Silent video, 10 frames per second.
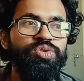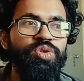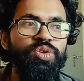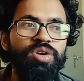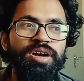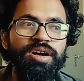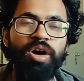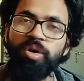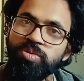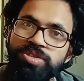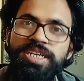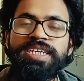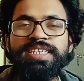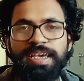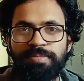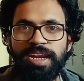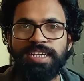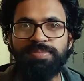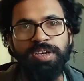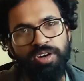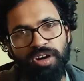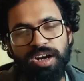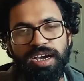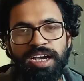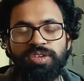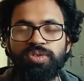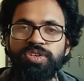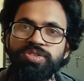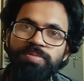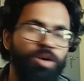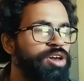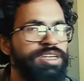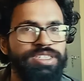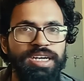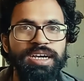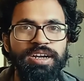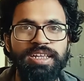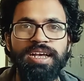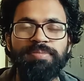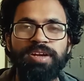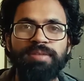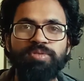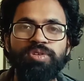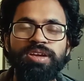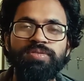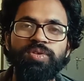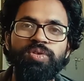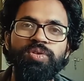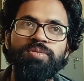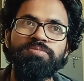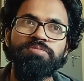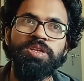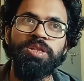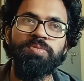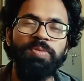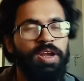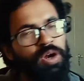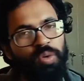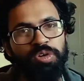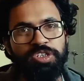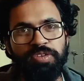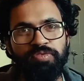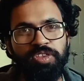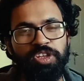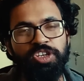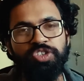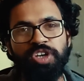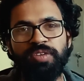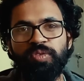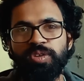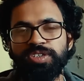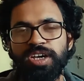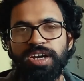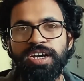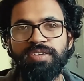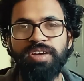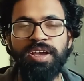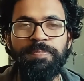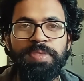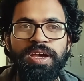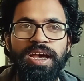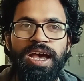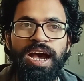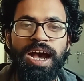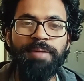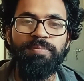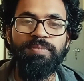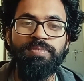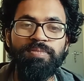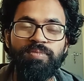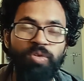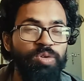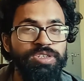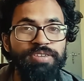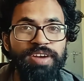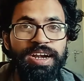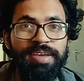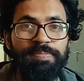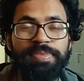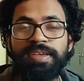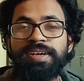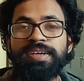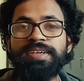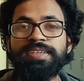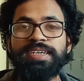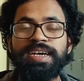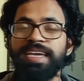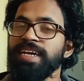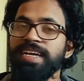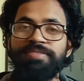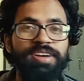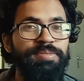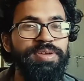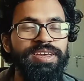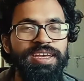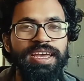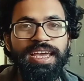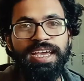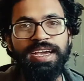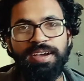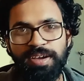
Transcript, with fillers: सो so, और उसी की सेम क्लास में एक और लड़का है जो कि इससे बहुत अच्छा कर रहा है मतलब कोडिंग वो मतलब तुम्हारा कोड शेफ पे थ्री स्टार फोर स्टार रेटिंग वाला है अब वो उसका फ्रेंड है ठीक है ए का फ्रेंड भी ए